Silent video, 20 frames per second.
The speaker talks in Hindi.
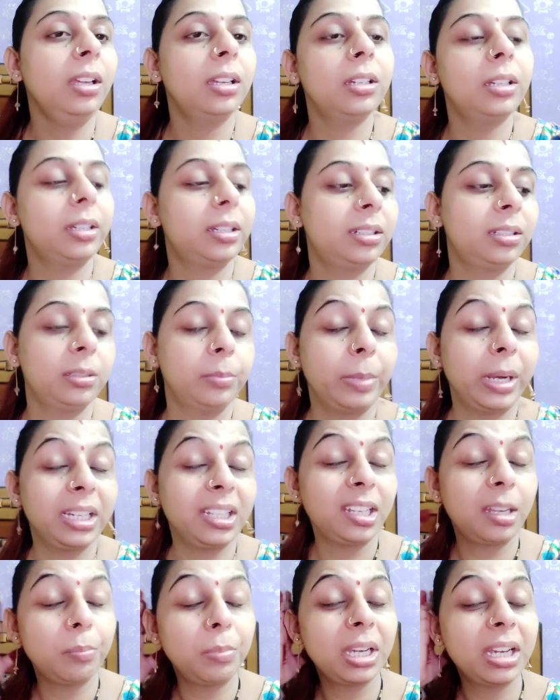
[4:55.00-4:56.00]
और
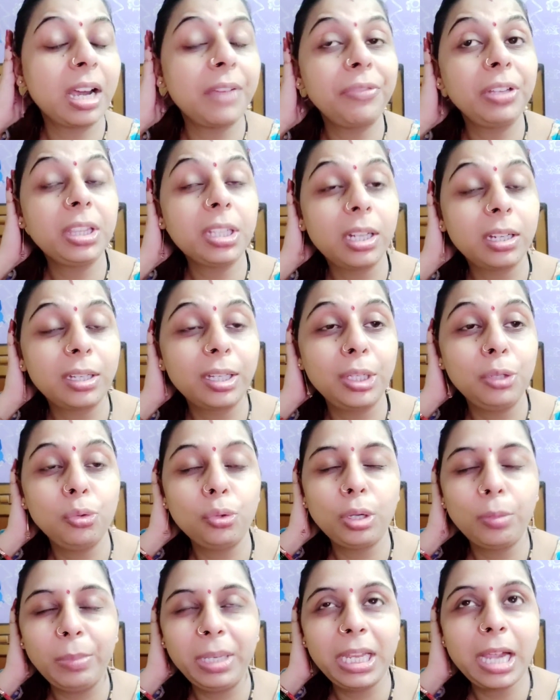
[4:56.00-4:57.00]
बाकी अब मैं काफ़ी थक गई हूँ
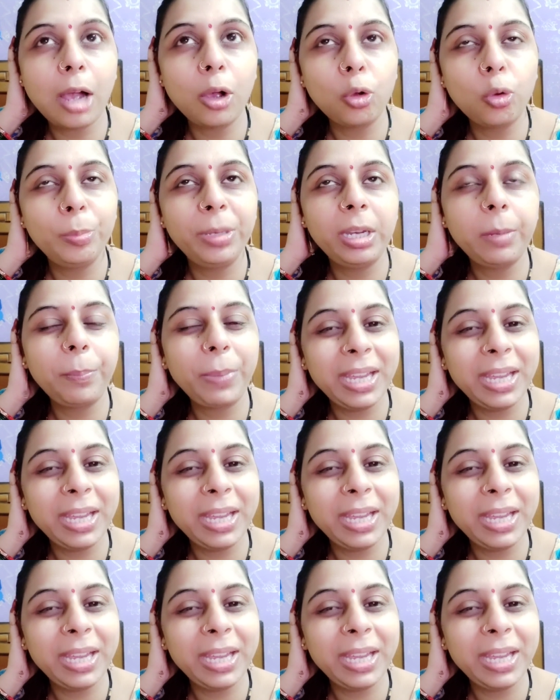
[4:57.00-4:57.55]
क्योंकि मेरी आंखों में ना